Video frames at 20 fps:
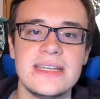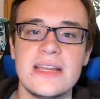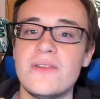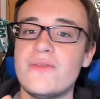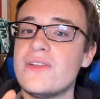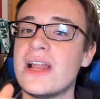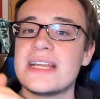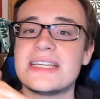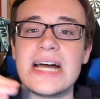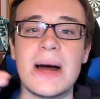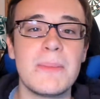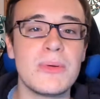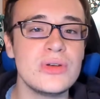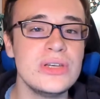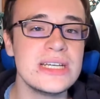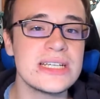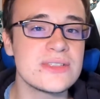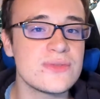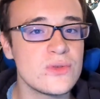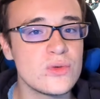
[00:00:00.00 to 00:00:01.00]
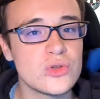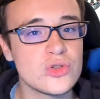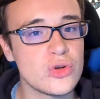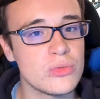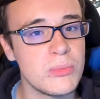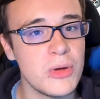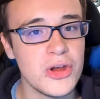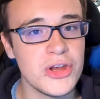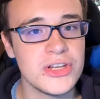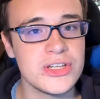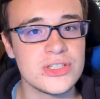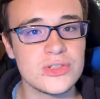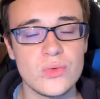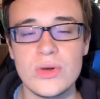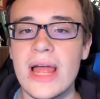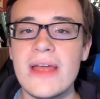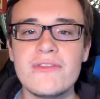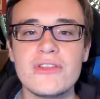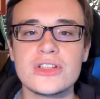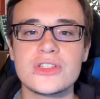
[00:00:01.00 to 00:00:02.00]
den vielleicht abonnierst, wenn du schon möchtest
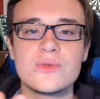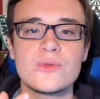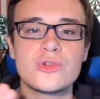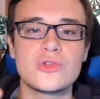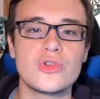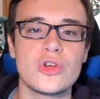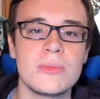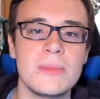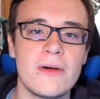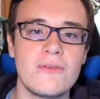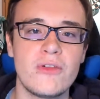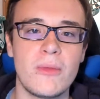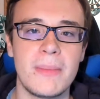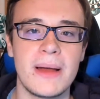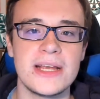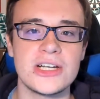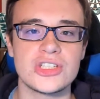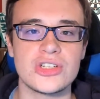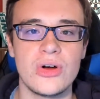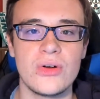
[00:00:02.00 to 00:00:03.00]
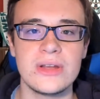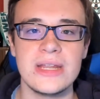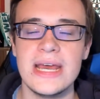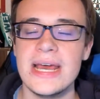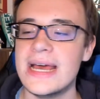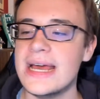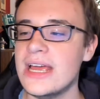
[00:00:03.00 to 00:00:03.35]
oder einfach zwischendurch mal vorbeischauen.